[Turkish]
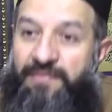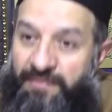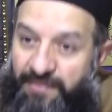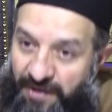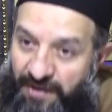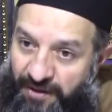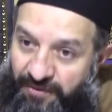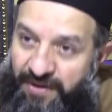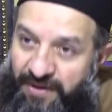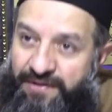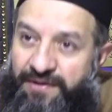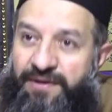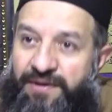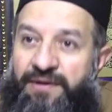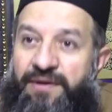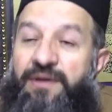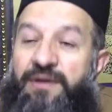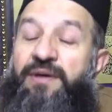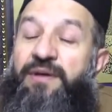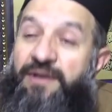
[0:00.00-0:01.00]
Gelecek evet.
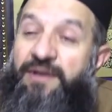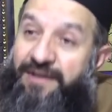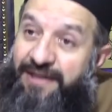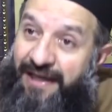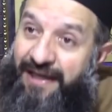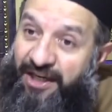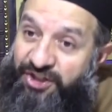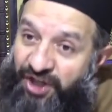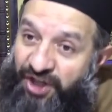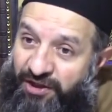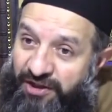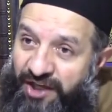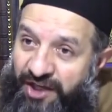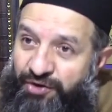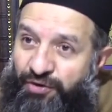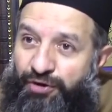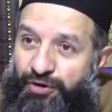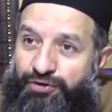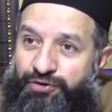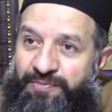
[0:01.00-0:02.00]
Olan bütün müminleri...
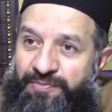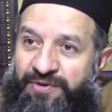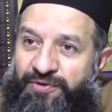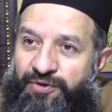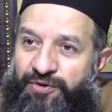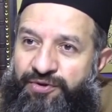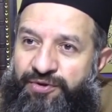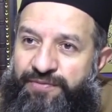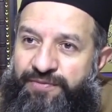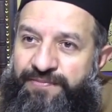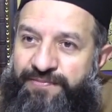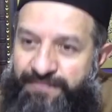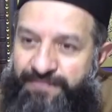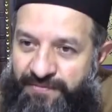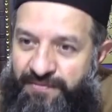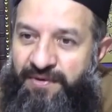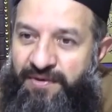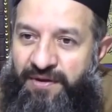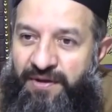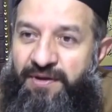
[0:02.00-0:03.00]
Gelecekleri gördüm diyor.
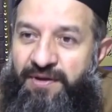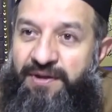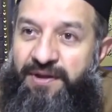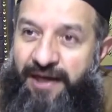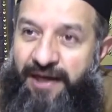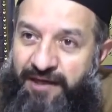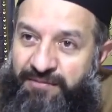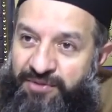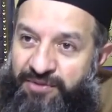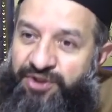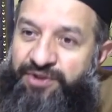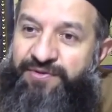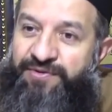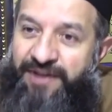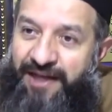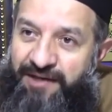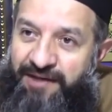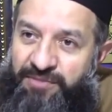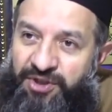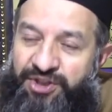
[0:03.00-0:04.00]
Ve geçmiş. Gelmiş,
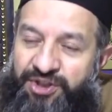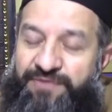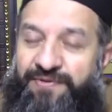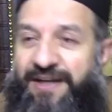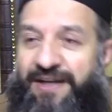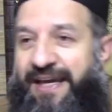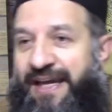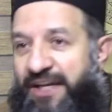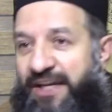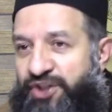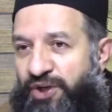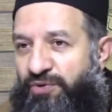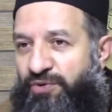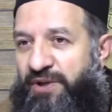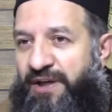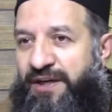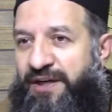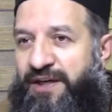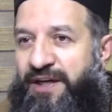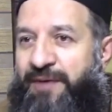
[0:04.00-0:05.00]
gelmiş ve gelecek
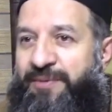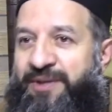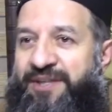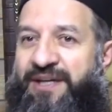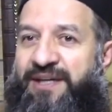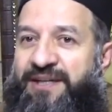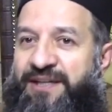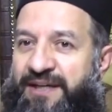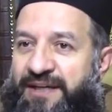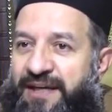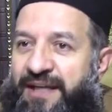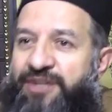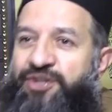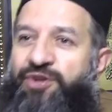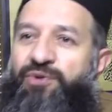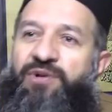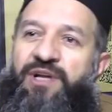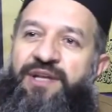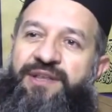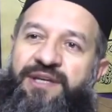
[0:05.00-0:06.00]
olan. Kıyamete kadar
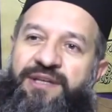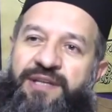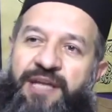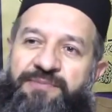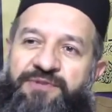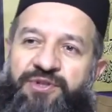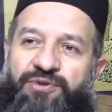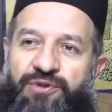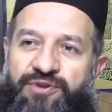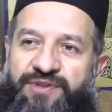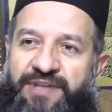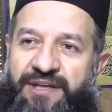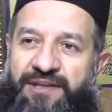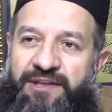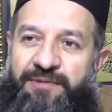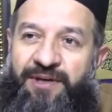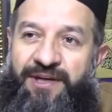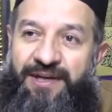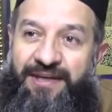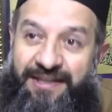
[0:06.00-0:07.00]
gelecek olanların hepsi
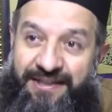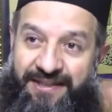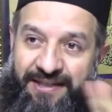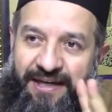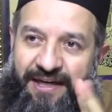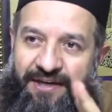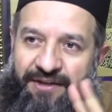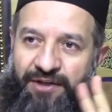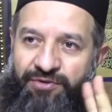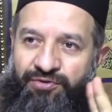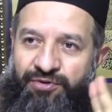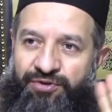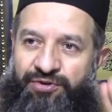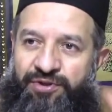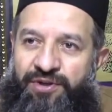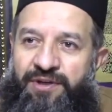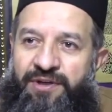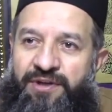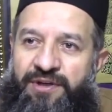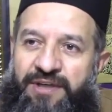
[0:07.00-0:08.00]
gösterildi bana. iki yerde diyor.
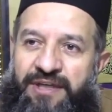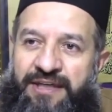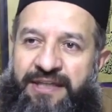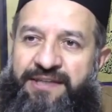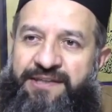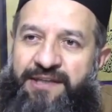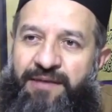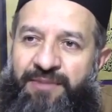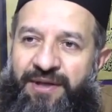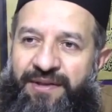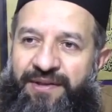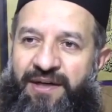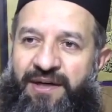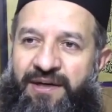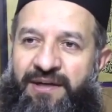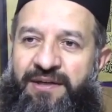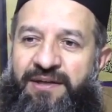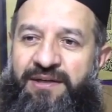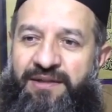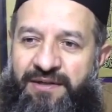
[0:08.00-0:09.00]
İki
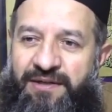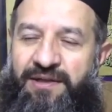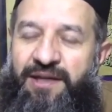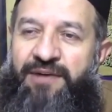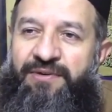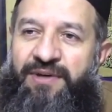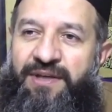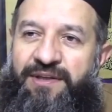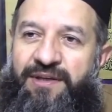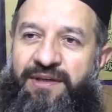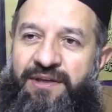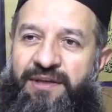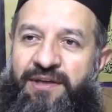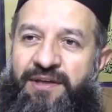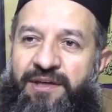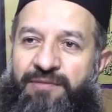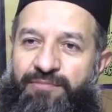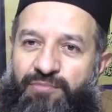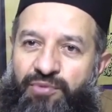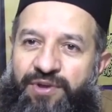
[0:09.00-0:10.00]
zamanda. Evet.
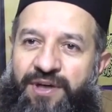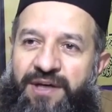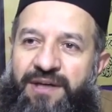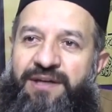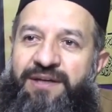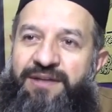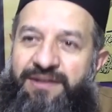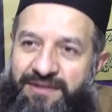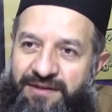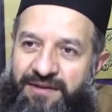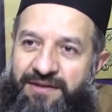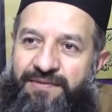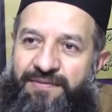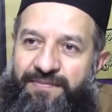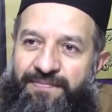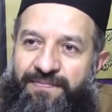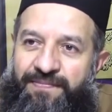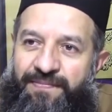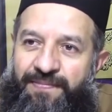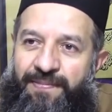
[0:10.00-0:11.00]
Bu da bazı
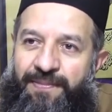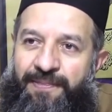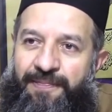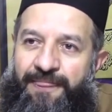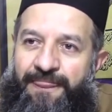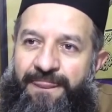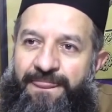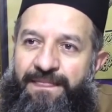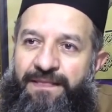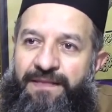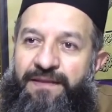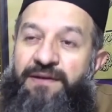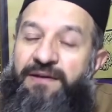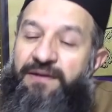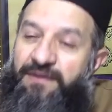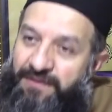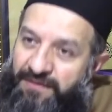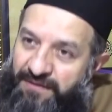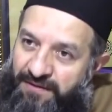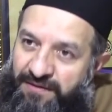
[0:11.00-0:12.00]
peygamberlerle görüştüğünü,
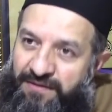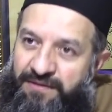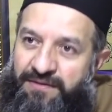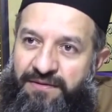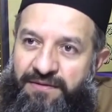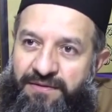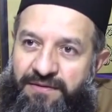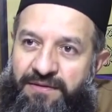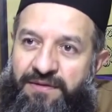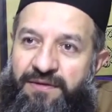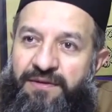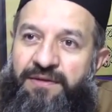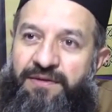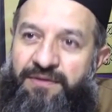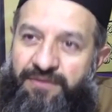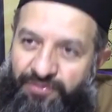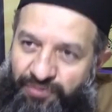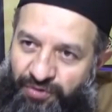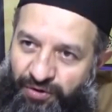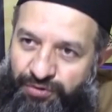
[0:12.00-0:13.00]
bazılarını da gördüğünü
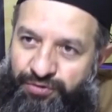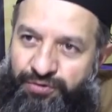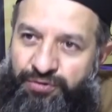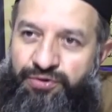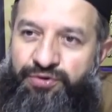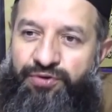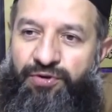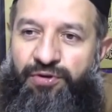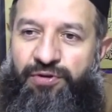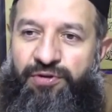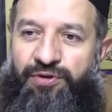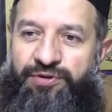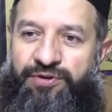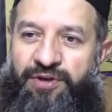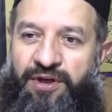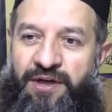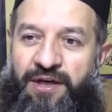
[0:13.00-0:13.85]
söylüyor. Gördüğünü söylüyor.